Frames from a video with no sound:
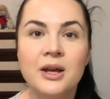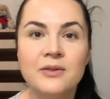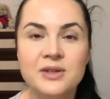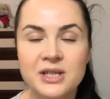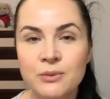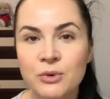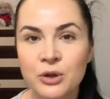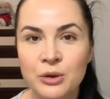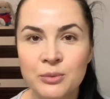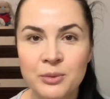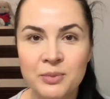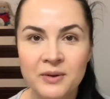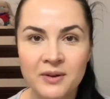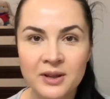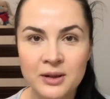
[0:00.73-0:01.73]
Всем
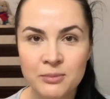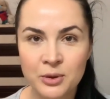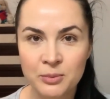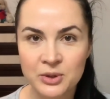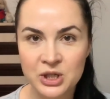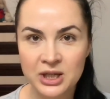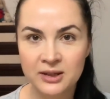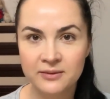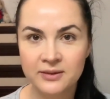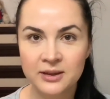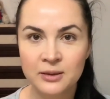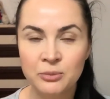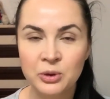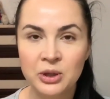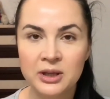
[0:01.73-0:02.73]
огромный привет, добро
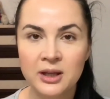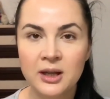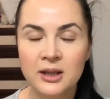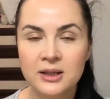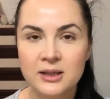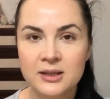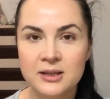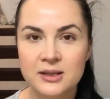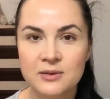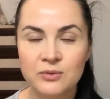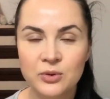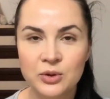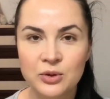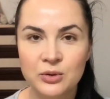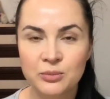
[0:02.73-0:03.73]
пожаловать на мой канал, и
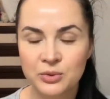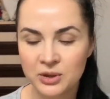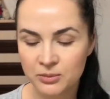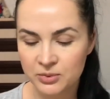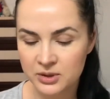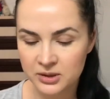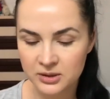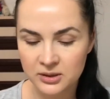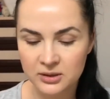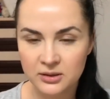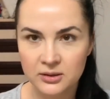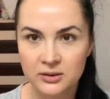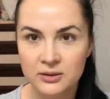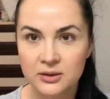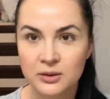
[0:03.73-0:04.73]
сегодня у меня будет
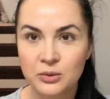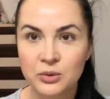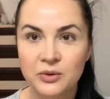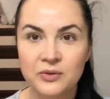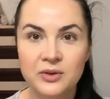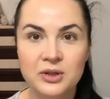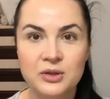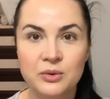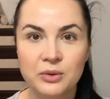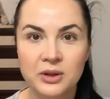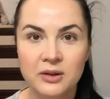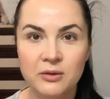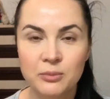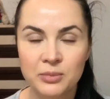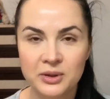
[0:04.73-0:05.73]
а, такое видео,
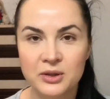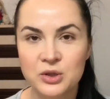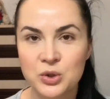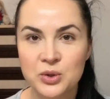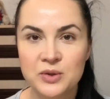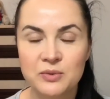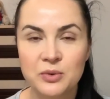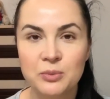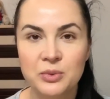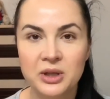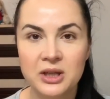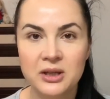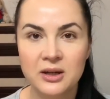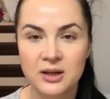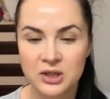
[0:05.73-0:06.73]
я вам покажу свой
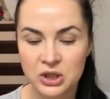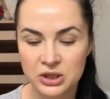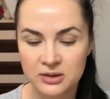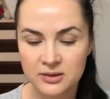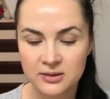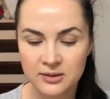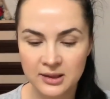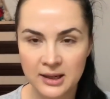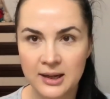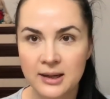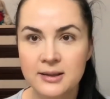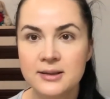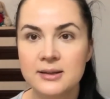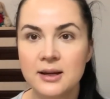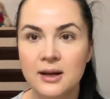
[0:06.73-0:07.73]
макияж
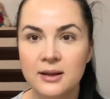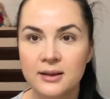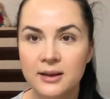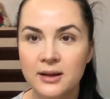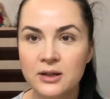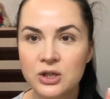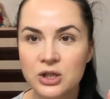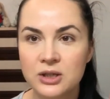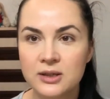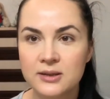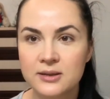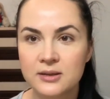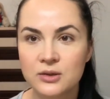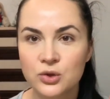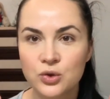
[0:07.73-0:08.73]
глаз, а также
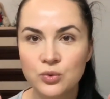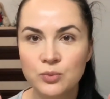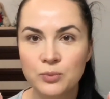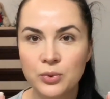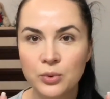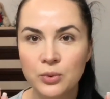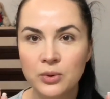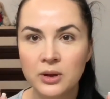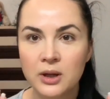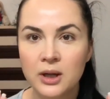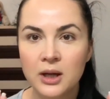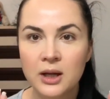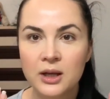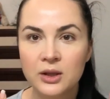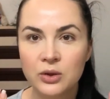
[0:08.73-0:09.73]
расскажу про
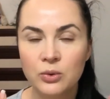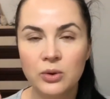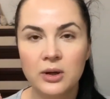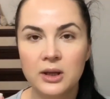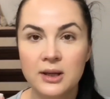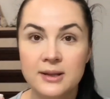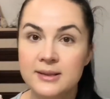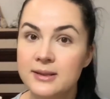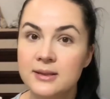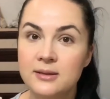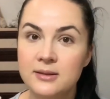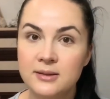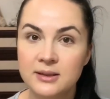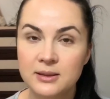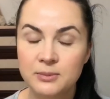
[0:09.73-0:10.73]
то, как я
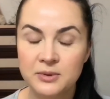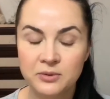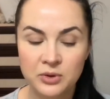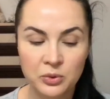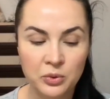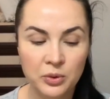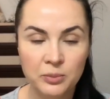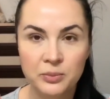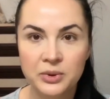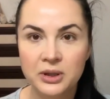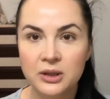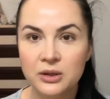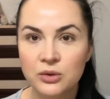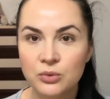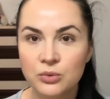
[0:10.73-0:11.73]
сделала себе вот такой
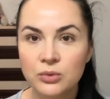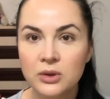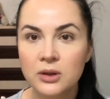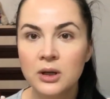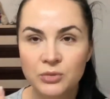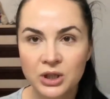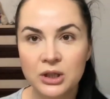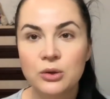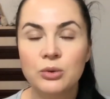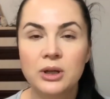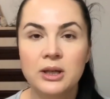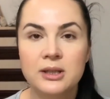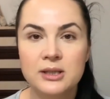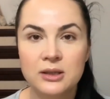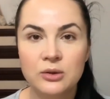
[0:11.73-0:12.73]
маникюр. Маникюр
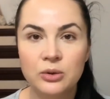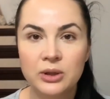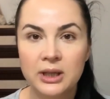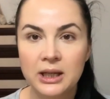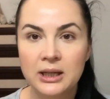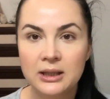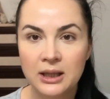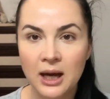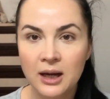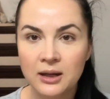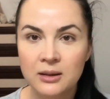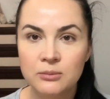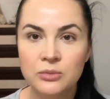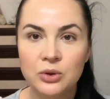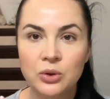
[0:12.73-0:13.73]
я делаю
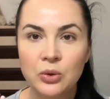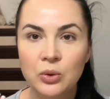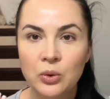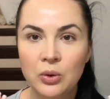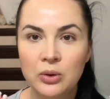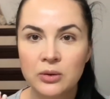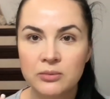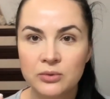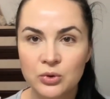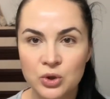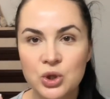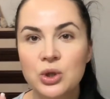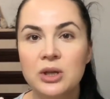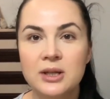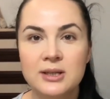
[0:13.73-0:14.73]
гель-лаком, но то,
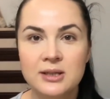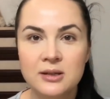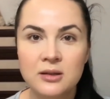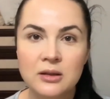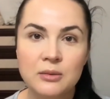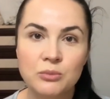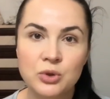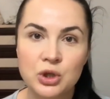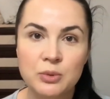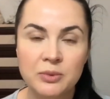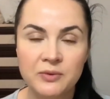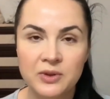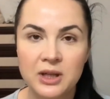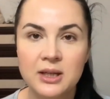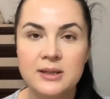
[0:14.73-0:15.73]
что я сделала, можно
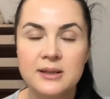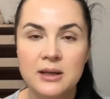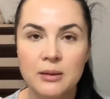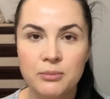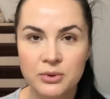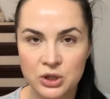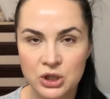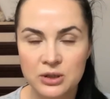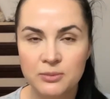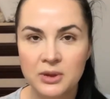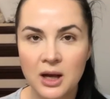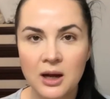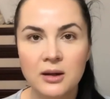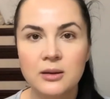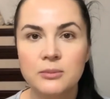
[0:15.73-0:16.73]
повторить и обычным
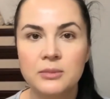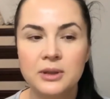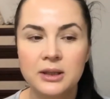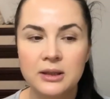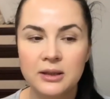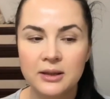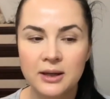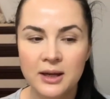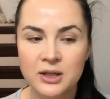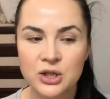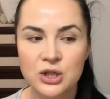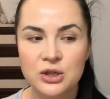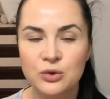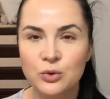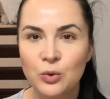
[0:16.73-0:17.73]
лаком, и
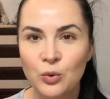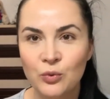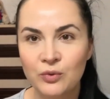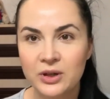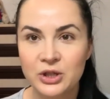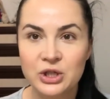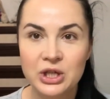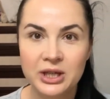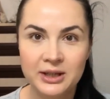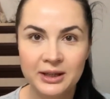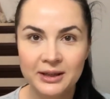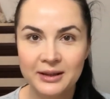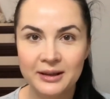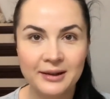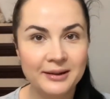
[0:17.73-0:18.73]
раньше, до
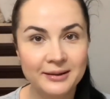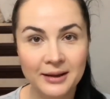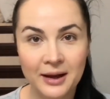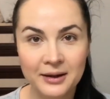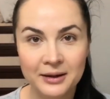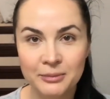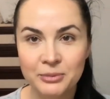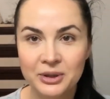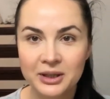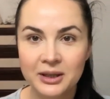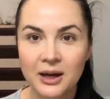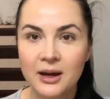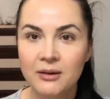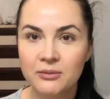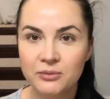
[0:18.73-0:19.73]
увлечения гель-лаками,
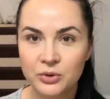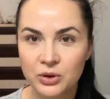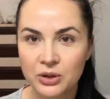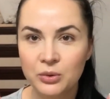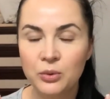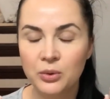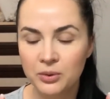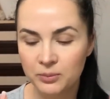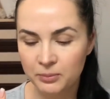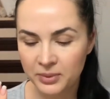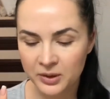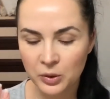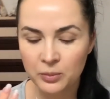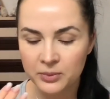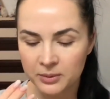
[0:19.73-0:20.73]
я вот такой
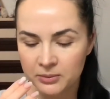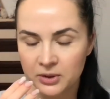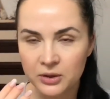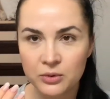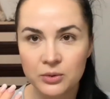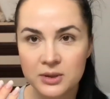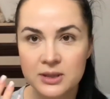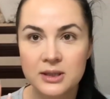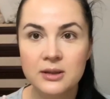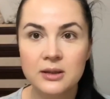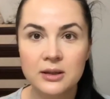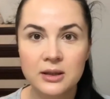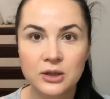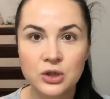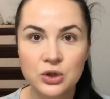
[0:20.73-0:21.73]
подобный маникюр
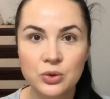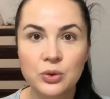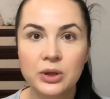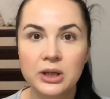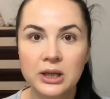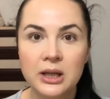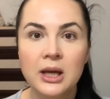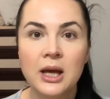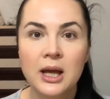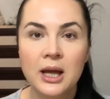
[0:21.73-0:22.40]
делала еще и